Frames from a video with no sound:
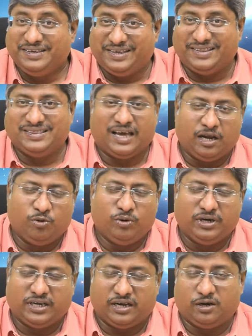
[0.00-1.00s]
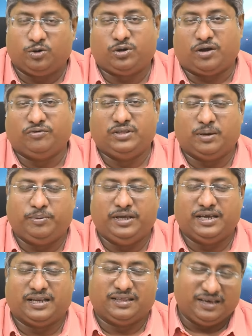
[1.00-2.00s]
எந்த அளவுக்கு டேர்ன் அவுட் ஆகுது
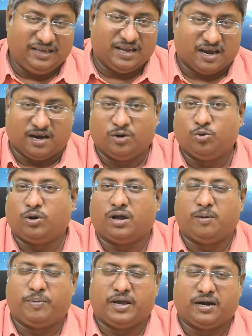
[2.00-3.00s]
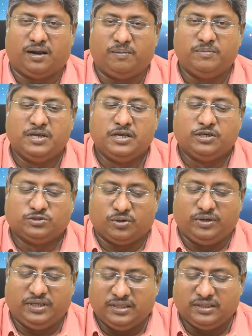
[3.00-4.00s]
அப்படிங்கிறத நீங்கள் கண்கூடாக பார்க்கலாம் ஸோ
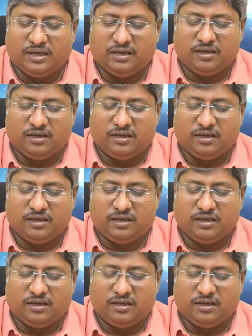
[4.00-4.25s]
இந்த